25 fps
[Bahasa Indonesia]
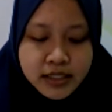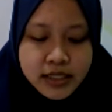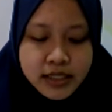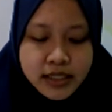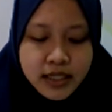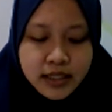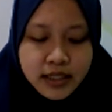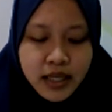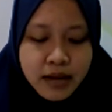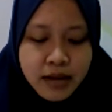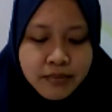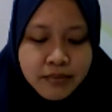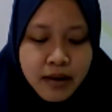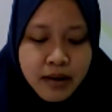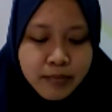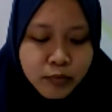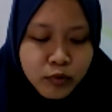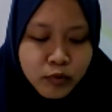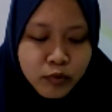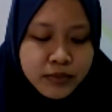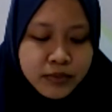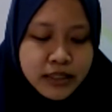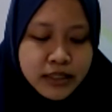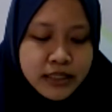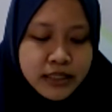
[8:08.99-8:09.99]
serta mampu
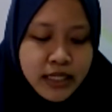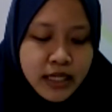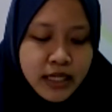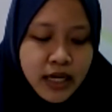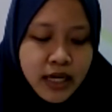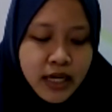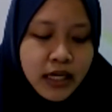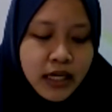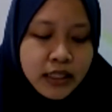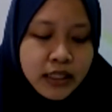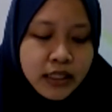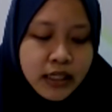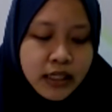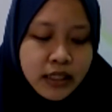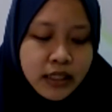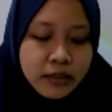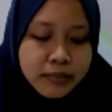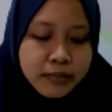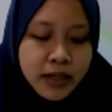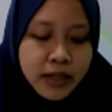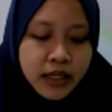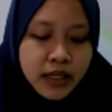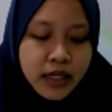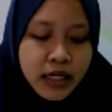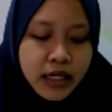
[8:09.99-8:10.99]
menjaga ketertiban